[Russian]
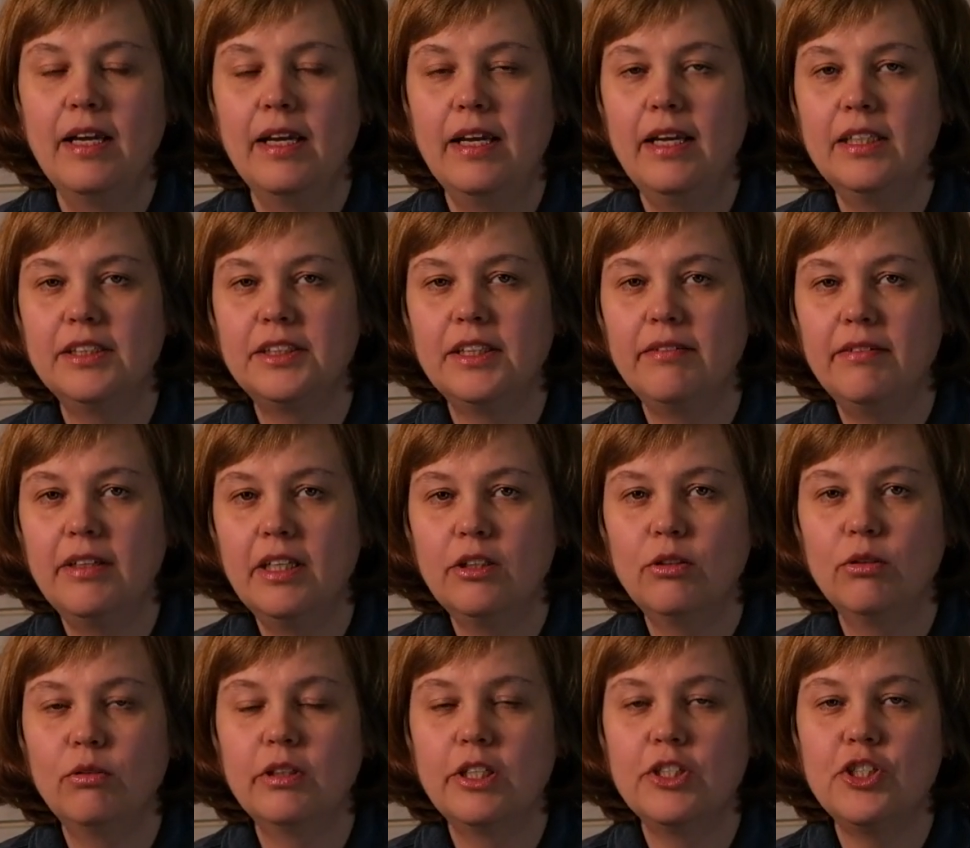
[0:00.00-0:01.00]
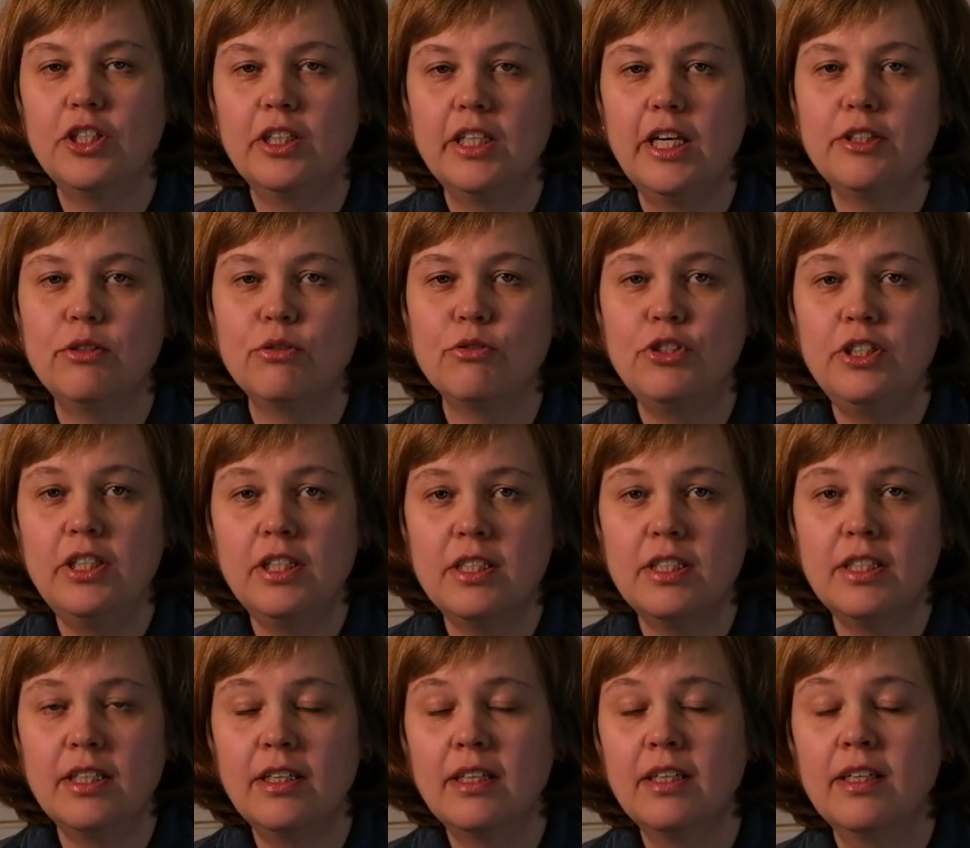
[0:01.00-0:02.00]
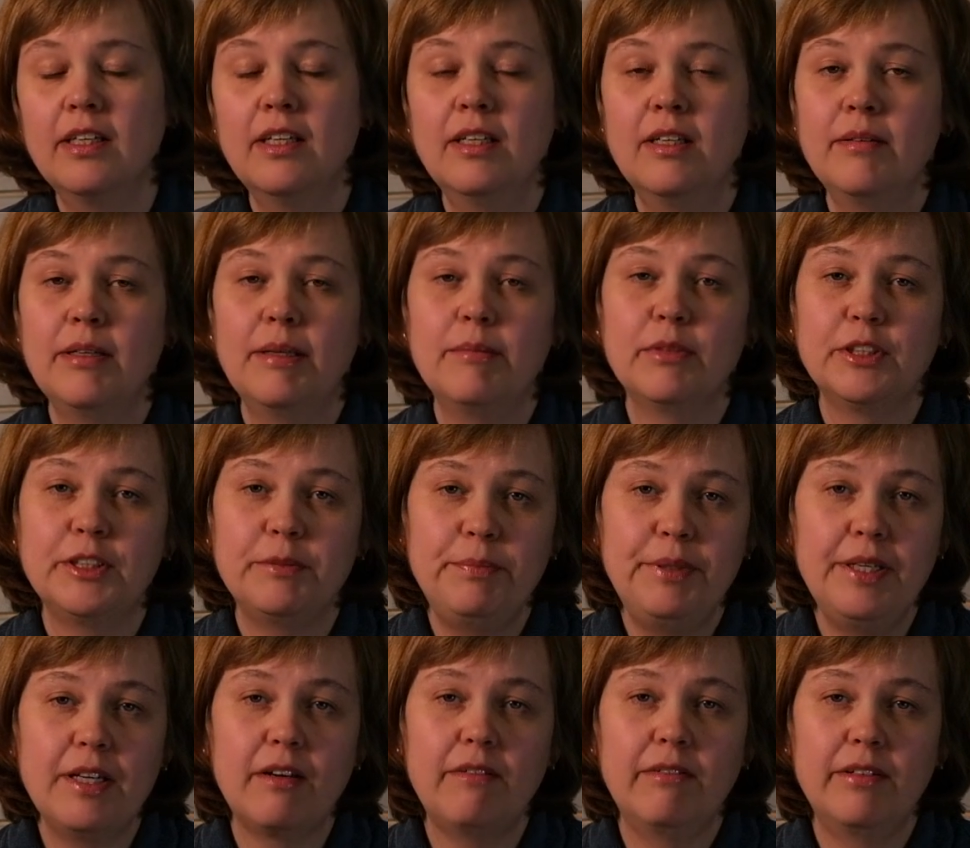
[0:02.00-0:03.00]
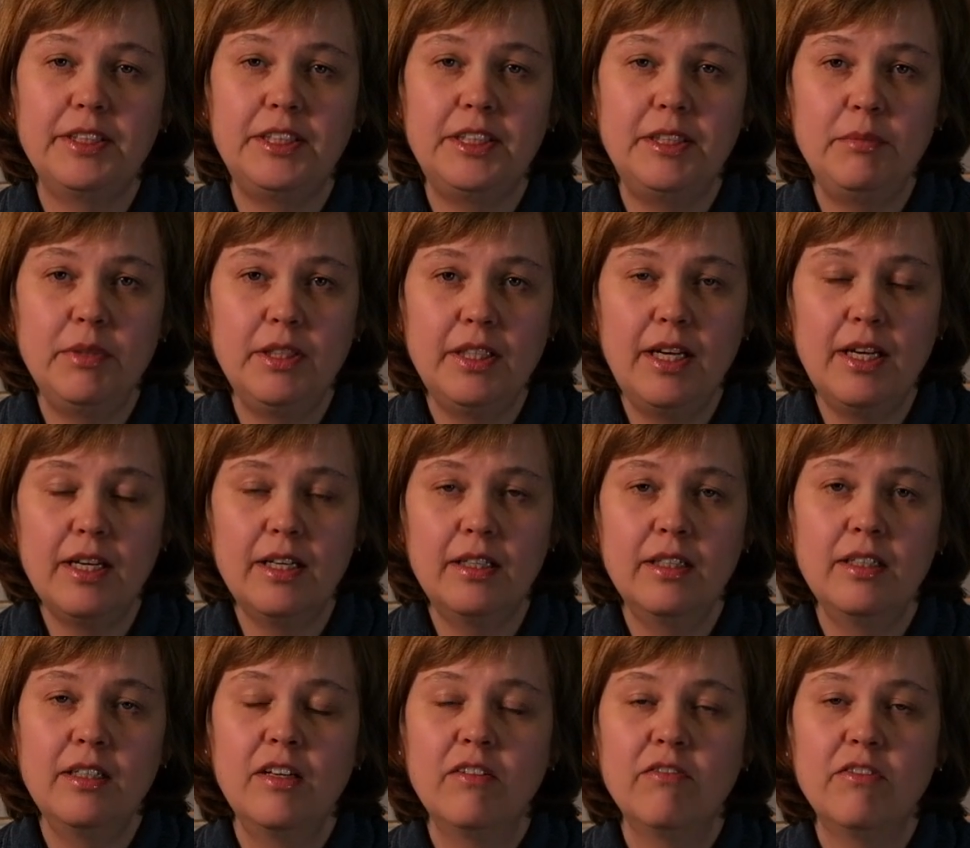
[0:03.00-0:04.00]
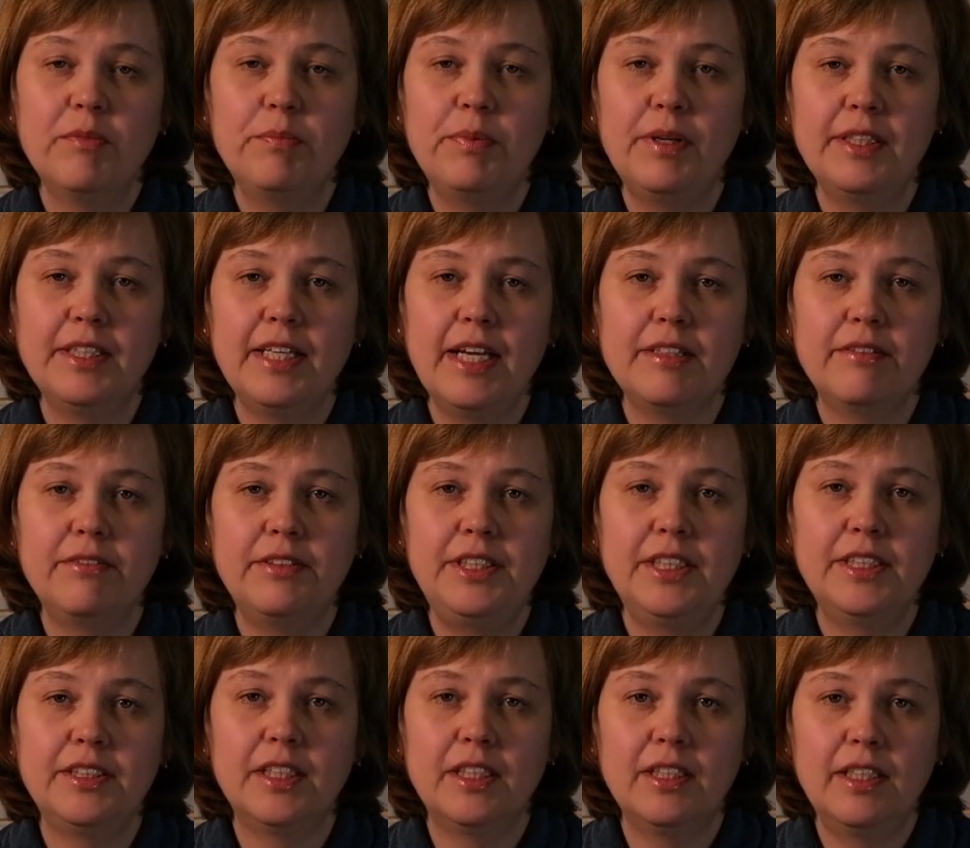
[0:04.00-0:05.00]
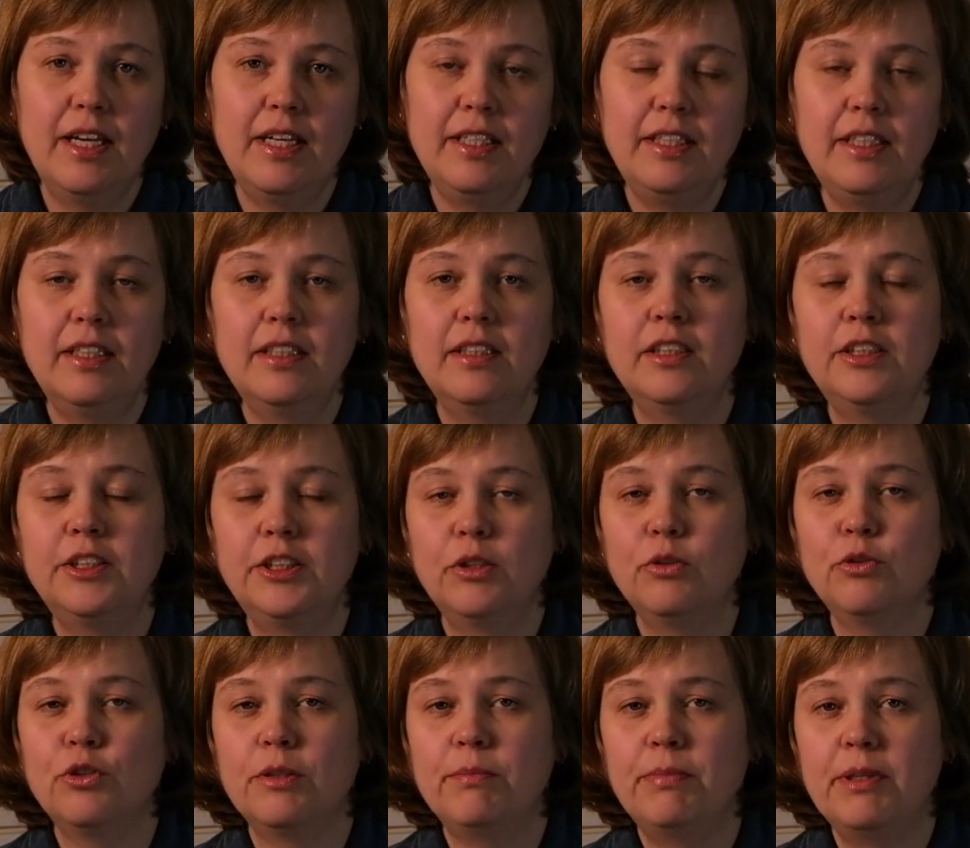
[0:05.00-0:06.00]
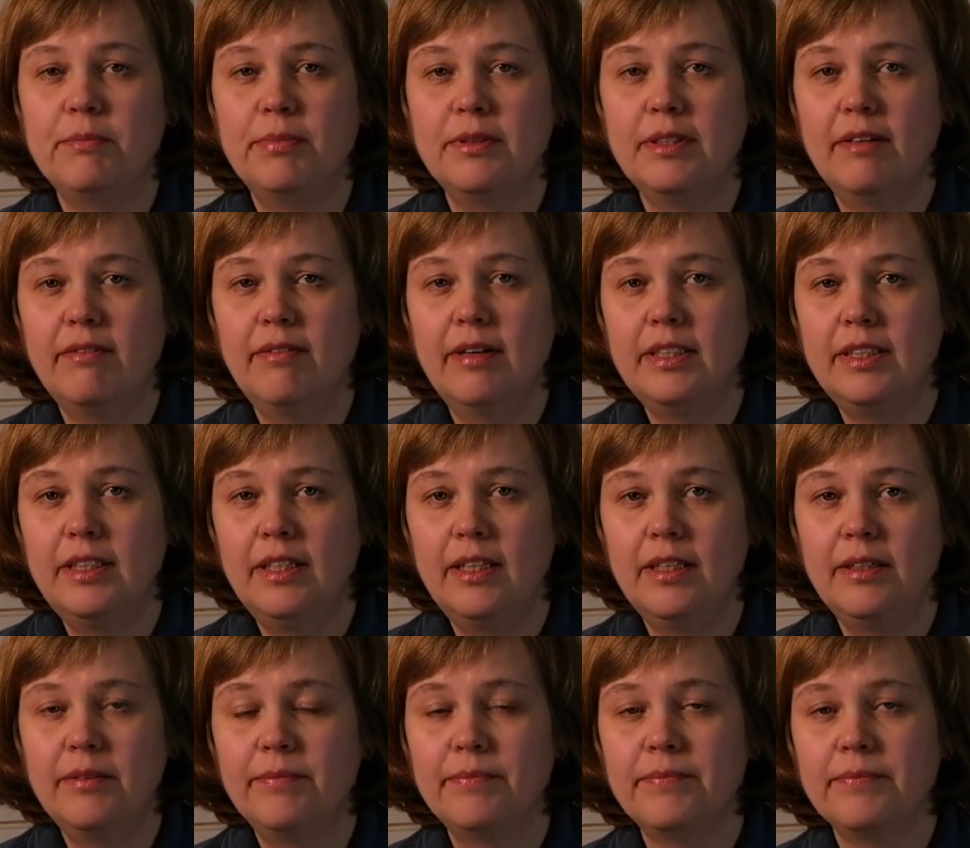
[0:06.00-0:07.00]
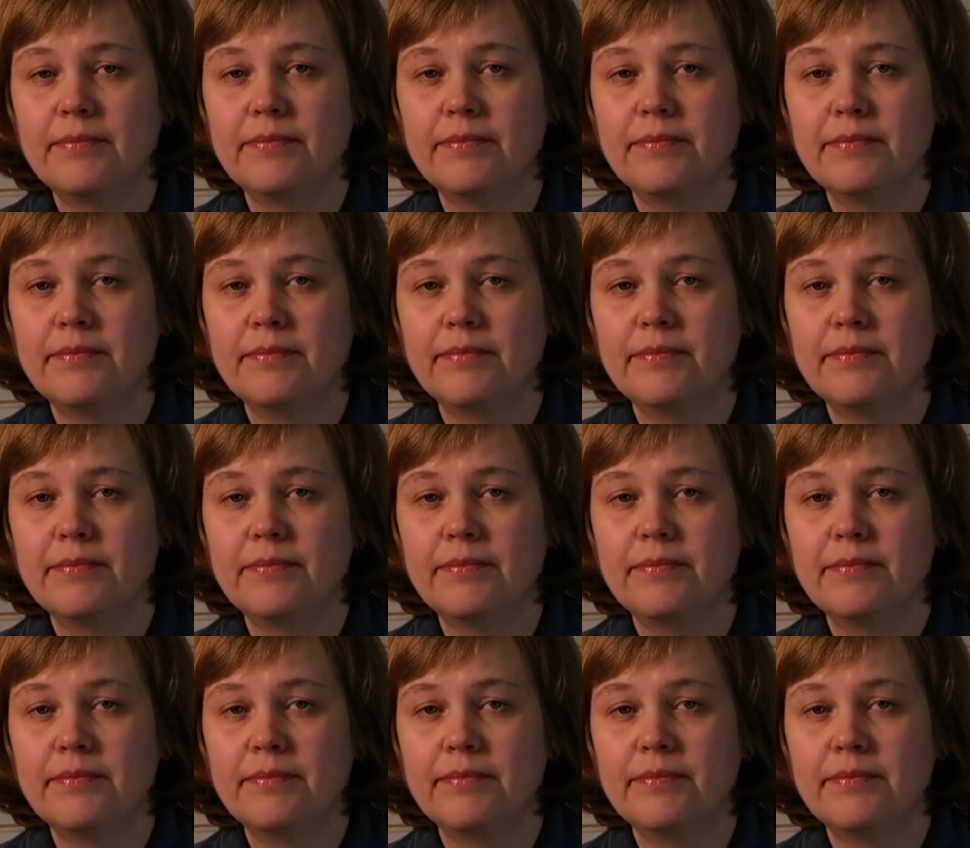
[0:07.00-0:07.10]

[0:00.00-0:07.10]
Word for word: Я советую начинать учиться прямо с первого семинара, выполнять все задания, слушать преподавателя.